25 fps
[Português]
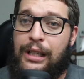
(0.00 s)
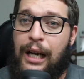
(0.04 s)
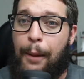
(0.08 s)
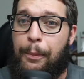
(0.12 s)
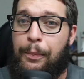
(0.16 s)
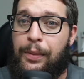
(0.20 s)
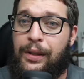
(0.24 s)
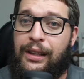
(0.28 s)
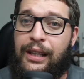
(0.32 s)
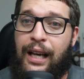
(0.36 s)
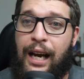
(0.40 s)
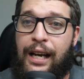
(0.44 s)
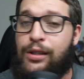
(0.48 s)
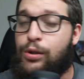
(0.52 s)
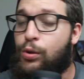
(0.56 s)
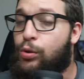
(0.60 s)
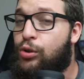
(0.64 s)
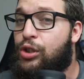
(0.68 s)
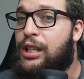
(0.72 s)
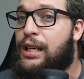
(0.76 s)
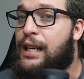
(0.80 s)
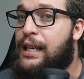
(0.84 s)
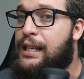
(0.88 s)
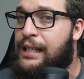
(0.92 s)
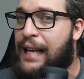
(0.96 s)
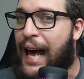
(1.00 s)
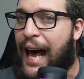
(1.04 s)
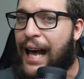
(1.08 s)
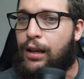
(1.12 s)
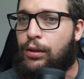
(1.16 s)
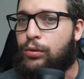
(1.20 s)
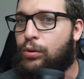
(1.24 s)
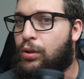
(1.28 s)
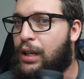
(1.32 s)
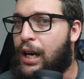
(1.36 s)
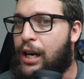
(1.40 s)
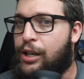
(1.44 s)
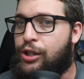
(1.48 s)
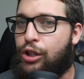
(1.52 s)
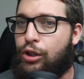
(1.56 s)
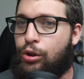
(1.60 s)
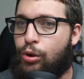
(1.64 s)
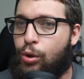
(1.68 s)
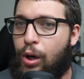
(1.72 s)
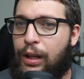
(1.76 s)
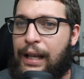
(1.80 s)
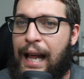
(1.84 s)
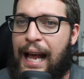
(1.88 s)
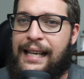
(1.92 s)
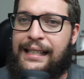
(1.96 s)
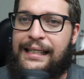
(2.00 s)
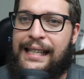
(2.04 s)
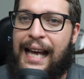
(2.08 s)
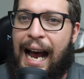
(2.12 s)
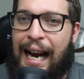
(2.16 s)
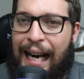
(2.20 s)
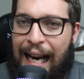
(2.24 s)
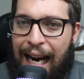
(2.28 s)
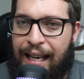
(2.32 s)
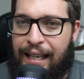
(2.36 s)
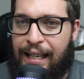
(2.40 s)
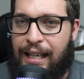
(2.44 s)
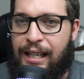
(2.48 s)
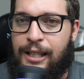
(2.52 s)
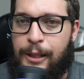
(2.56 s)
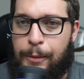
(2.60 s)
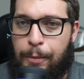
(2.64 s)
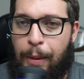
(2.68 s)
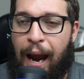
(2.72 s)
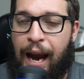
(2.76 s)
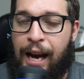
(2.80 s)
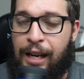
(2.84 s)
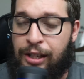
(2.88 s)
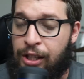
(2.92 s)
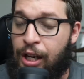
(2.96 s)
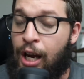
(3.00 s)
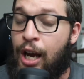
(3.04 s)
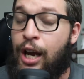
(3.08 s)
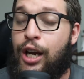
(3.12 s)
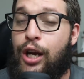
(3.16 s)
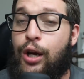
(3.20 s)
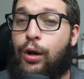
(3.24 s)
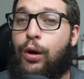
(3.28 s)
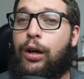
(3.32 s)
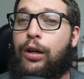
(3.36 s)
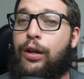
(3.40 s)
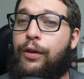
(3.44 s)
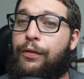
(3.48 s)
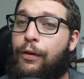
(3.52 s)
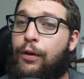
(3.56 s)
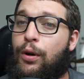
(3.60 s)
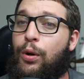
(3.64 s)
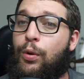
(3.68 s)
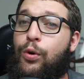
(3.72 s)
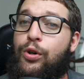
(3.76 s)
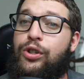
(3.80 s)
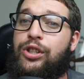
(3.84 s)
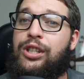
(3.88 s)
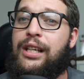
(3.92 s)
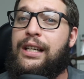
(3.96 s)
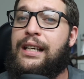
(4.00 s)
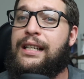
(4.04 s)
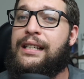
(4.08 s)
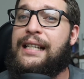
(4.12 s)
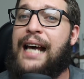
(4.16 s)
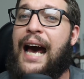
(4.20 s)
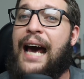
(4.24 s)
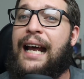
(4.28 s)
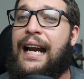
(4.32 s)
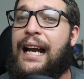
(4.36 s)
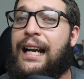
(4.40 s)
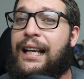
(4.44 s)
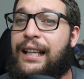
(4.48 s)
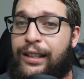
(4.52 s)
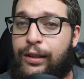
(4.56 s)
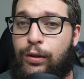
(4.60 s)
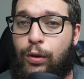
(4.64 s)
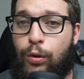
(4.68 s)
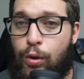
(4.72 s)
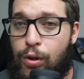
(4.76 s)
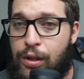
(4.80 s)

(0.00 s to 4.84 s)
os capitães utilizaram durante toda a saga em Spade e quando foram utilizar ali no